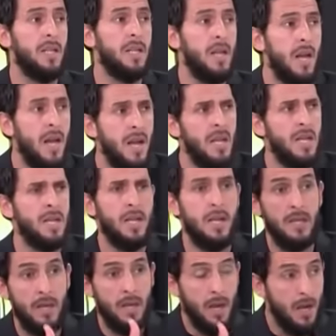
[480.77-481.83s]
نادي الاهلي
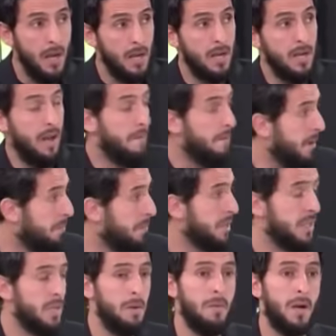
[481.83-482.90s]
نادي يلعب فيه
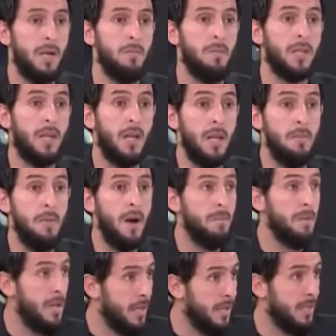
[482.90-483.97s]
بنزيما كما تكلم
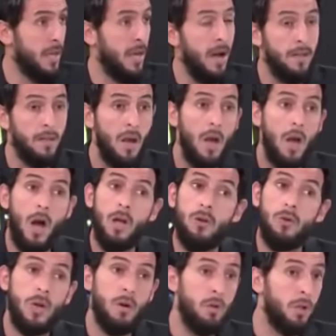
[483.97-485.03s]
امين الاتحاد
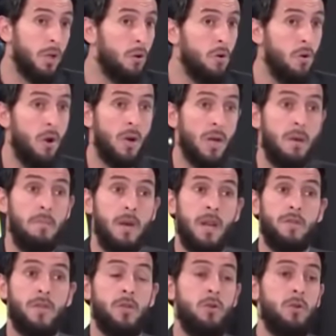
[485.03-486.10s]
هذو نوادي كلها
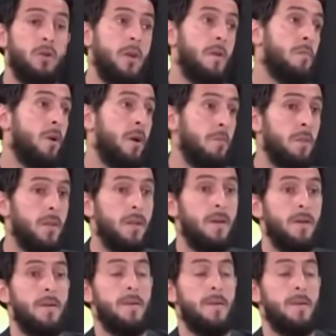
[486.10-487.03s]
كبيره في السعوديه محمد